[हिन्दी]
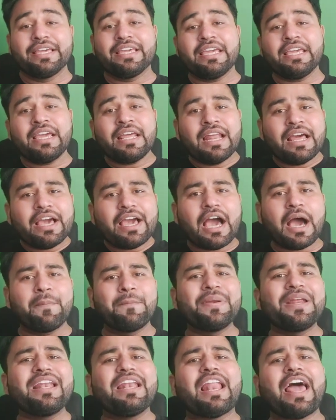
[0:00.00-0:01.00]
कि
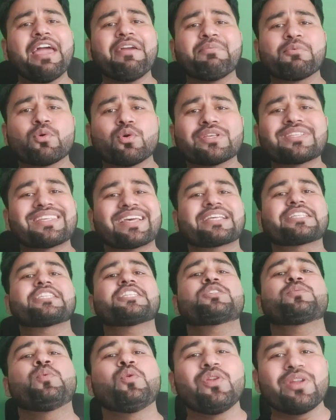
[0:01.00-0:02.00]
अपनी लाइफ को
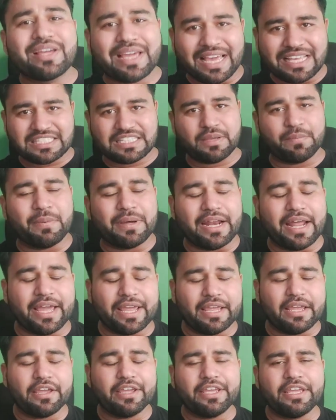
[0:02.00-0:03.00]
सक्सेसफुल कैसे
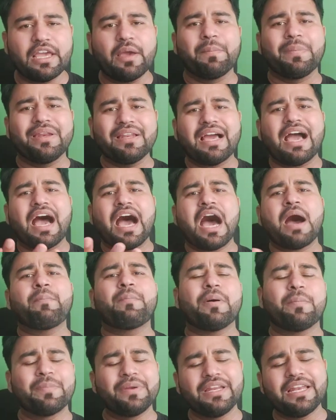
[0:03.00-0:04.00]
बनाए या फिर
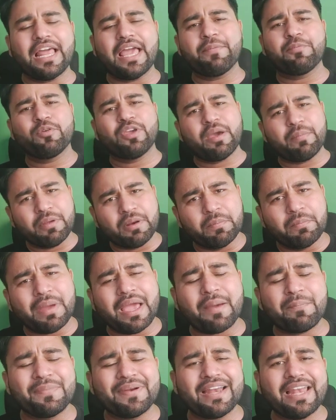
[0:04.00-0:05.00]
आप अपनी लाइफ को या फिर
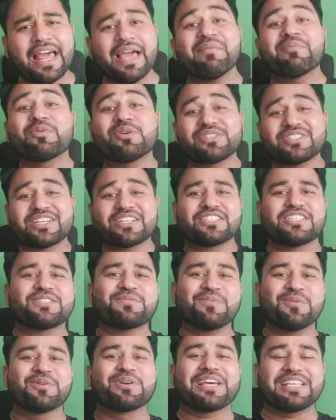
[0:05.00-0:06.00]
मैं अपनी लाइफ को
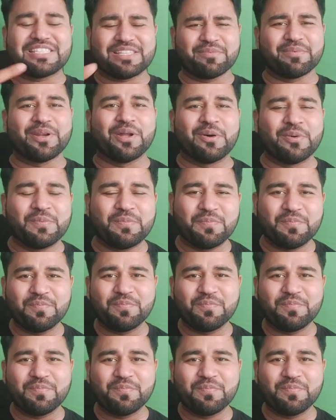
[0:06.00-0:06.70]
सक्सेसफुल कैसे बनाऊं